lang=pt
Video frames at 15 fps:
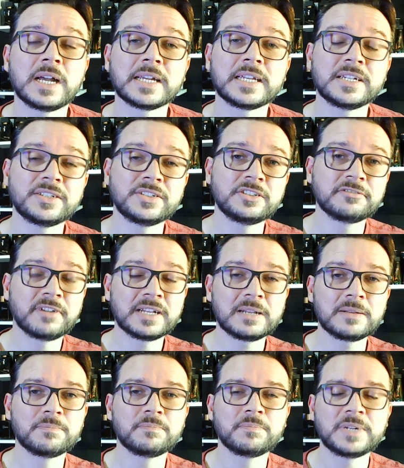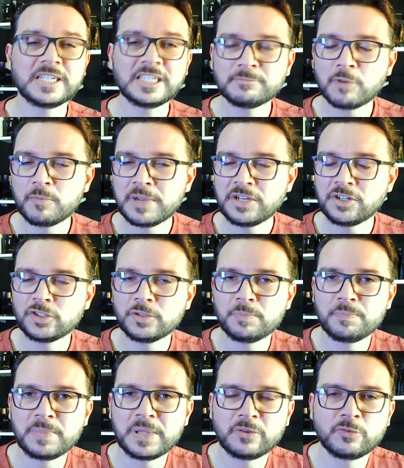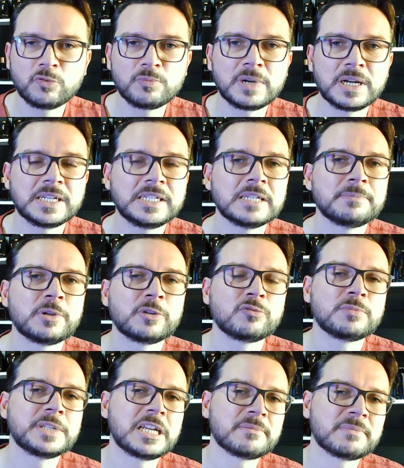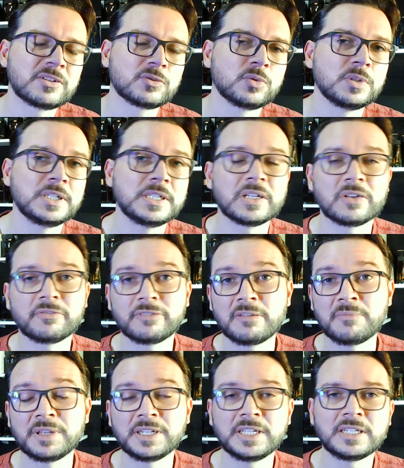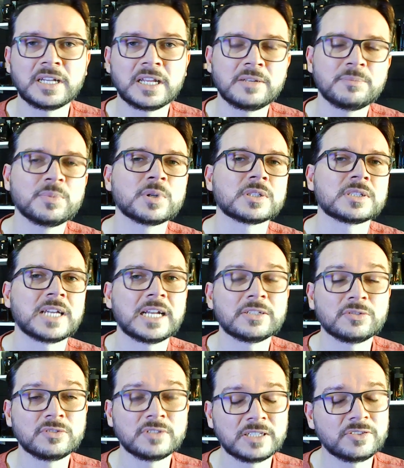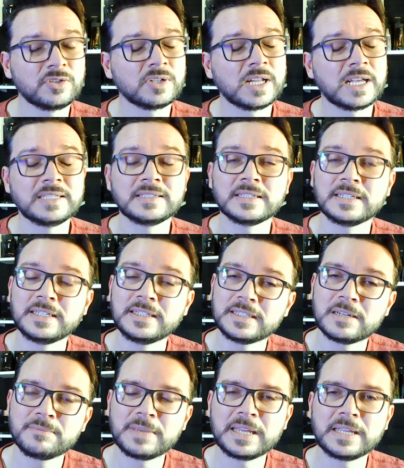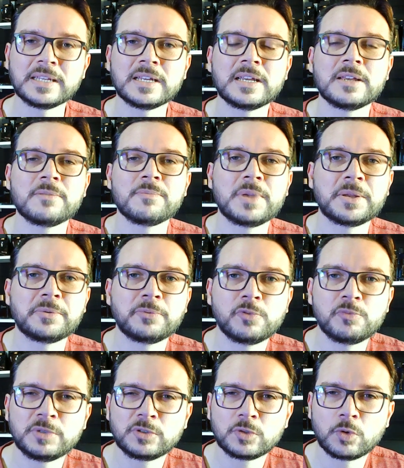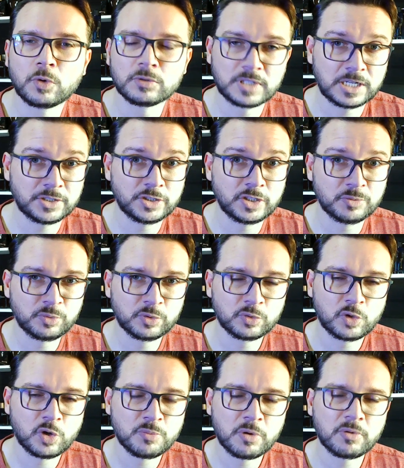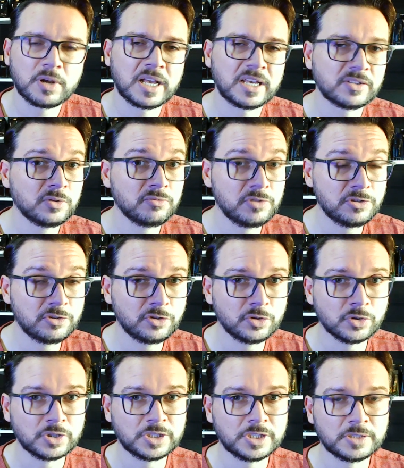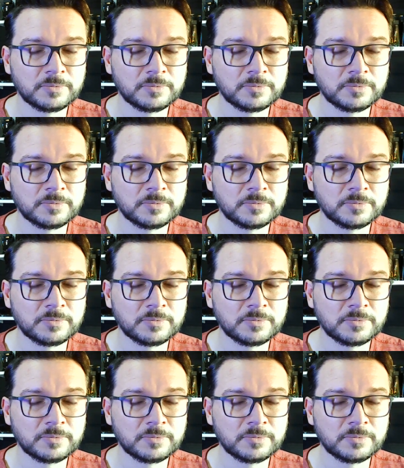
Aqui a gente fala principalmente de perfumaria, perfumaria masculina, feminina, importados, nacionais e também perfumes contratipos, como é o caso do vídeo de hoje.